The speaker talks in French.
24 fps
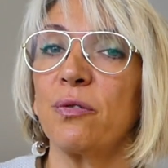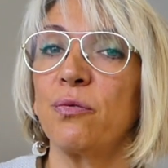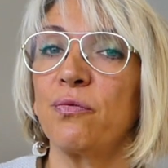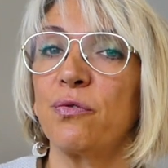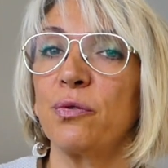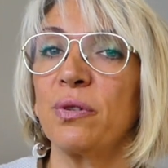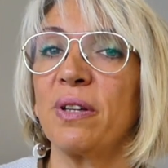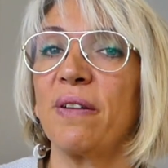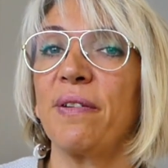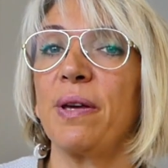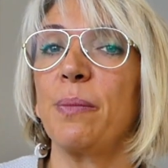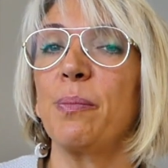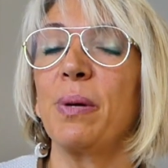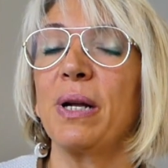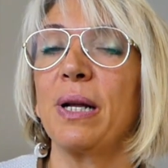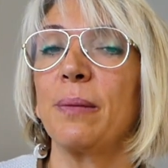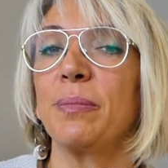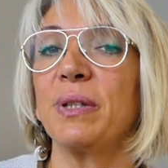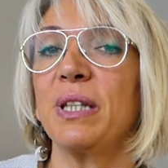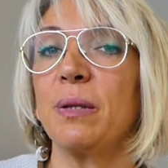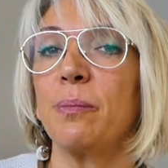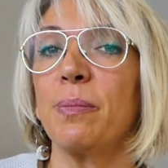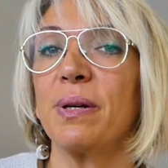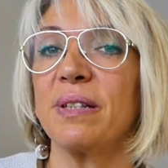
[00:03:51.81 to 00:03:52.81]
n'avez pas la
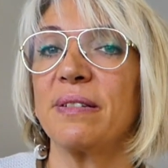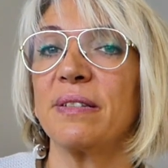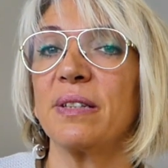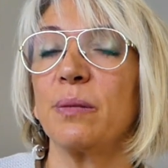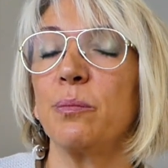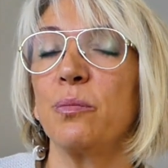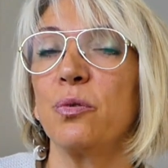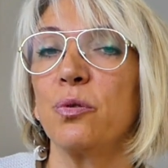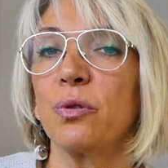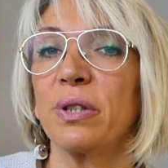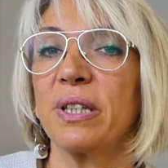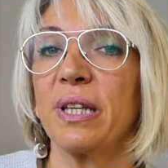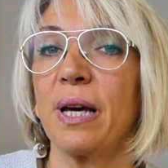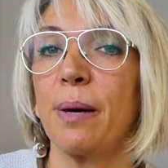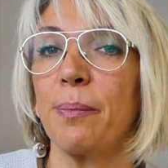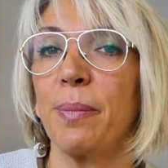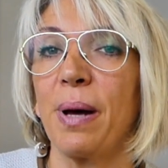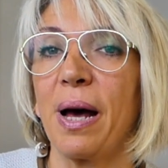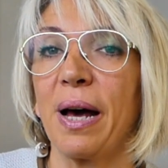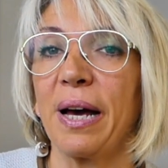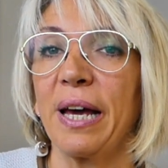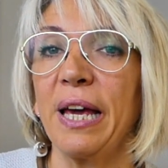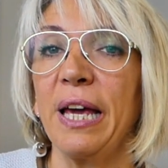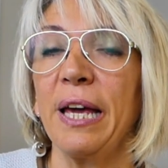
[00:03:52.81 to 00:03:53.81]
petite pastille bleue qui
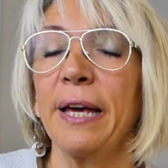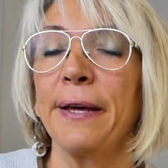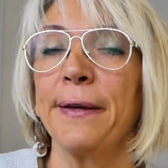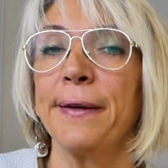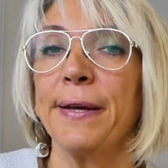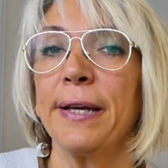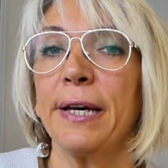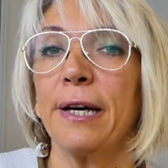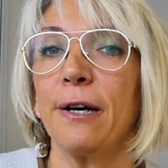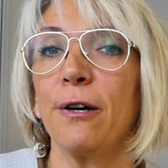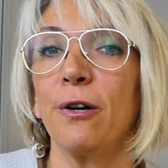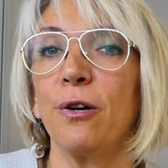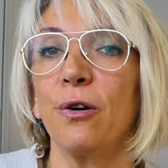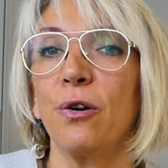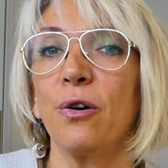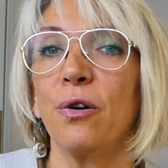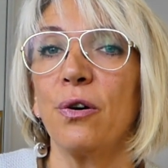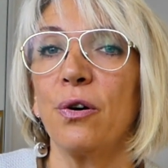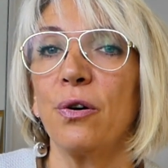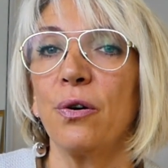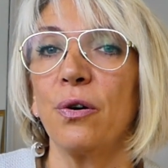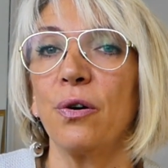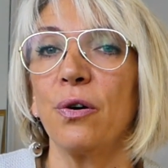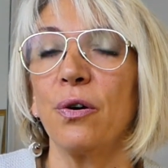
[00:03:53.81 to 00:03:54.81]
apparaît
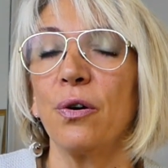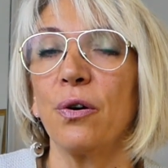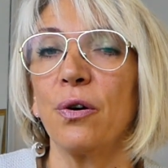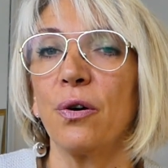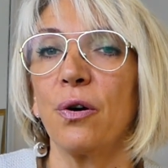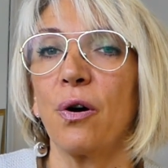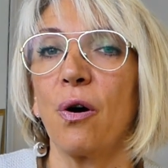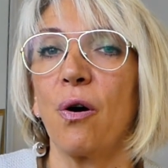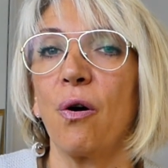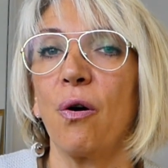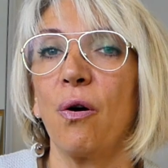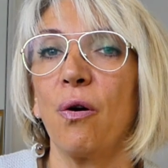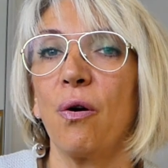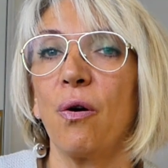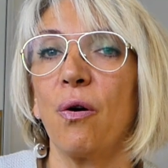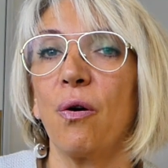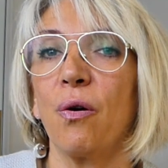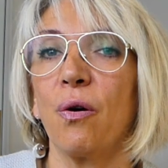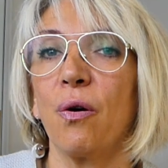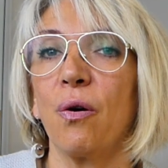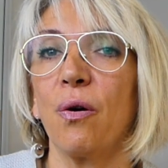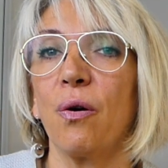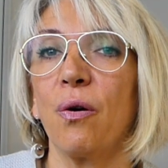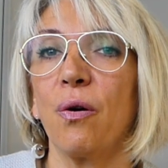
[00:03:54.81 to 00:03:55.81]
le
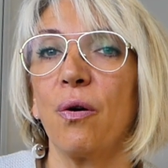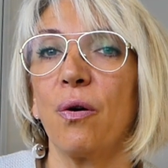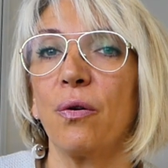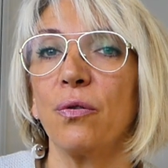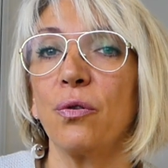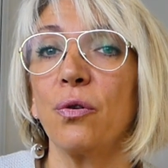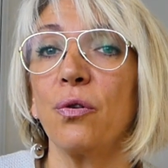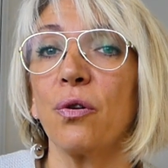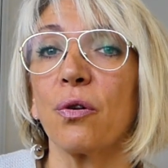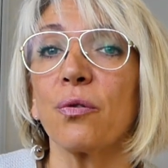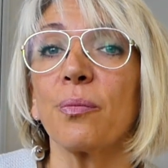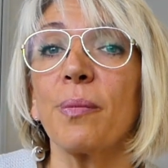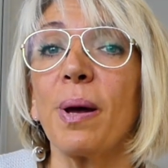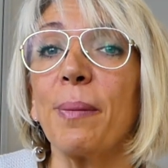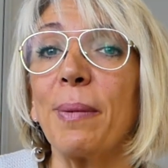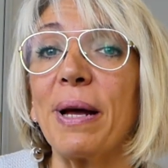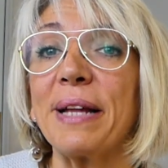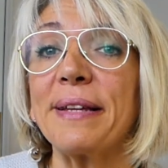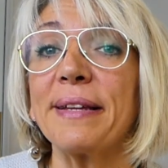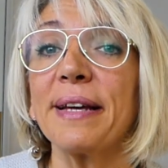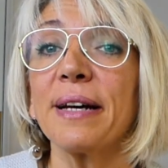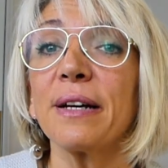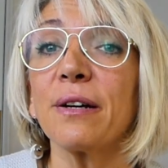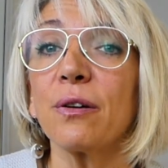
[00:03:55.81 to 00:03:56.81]
lendemain
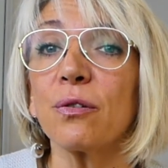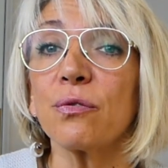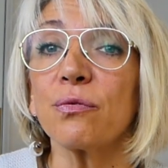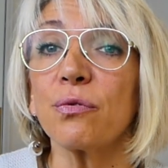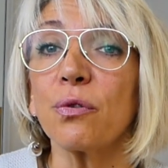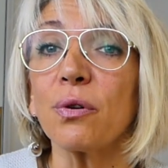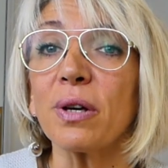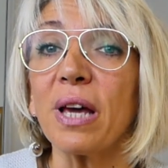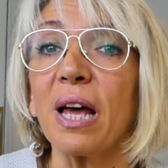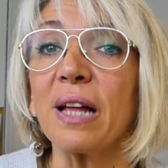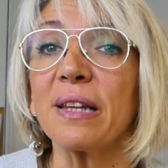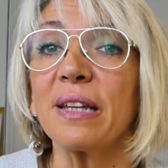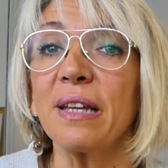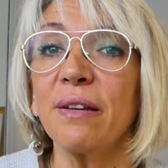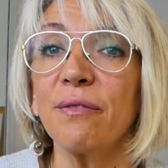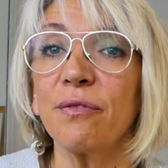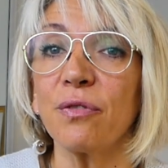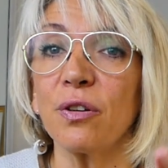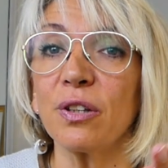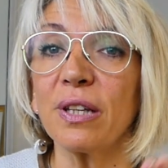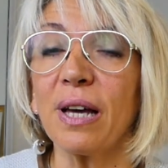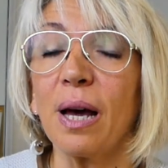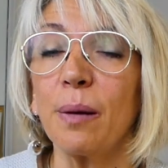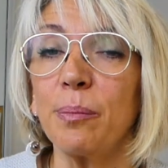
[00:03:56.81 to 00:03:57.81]
matin quand vous regardez
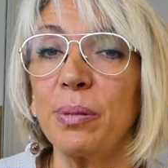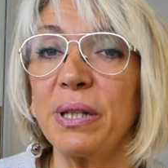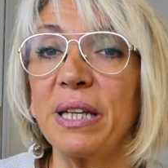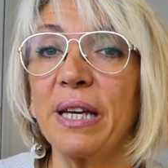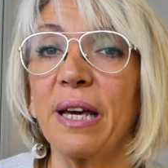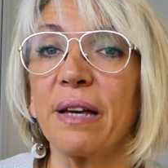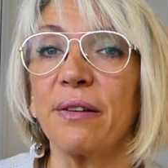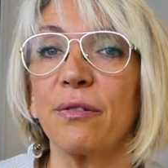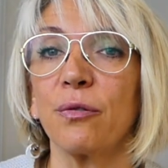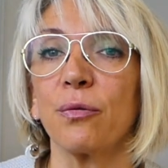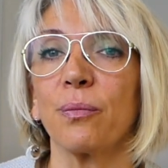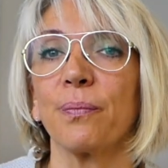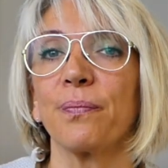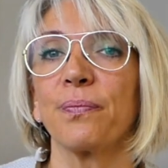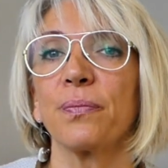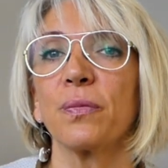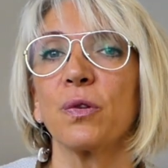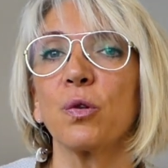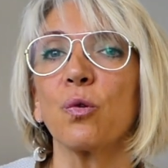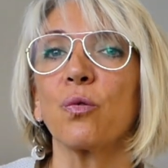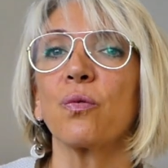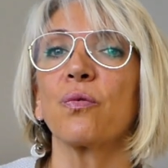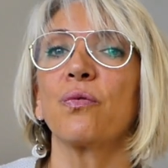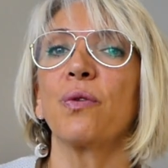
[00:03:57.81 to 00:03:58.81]
votre application.
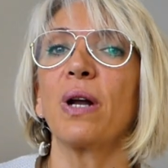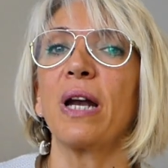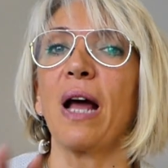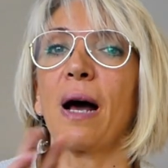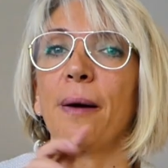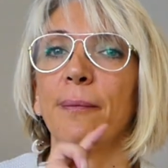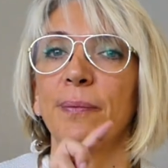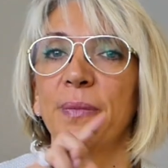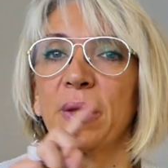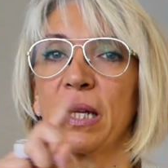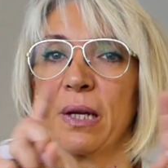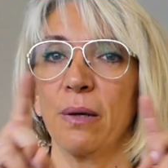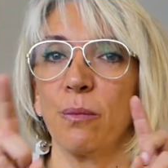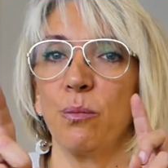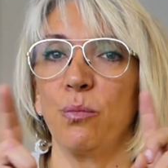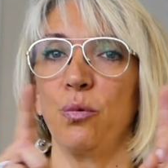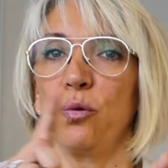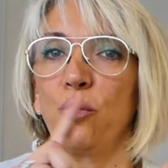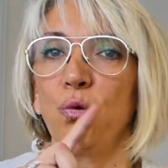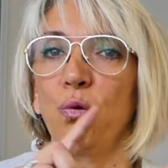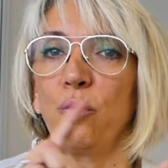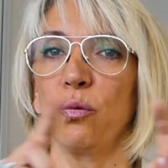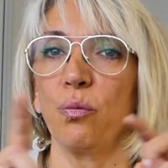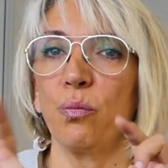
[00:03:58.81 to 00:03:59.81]
Donc voilà, bleu,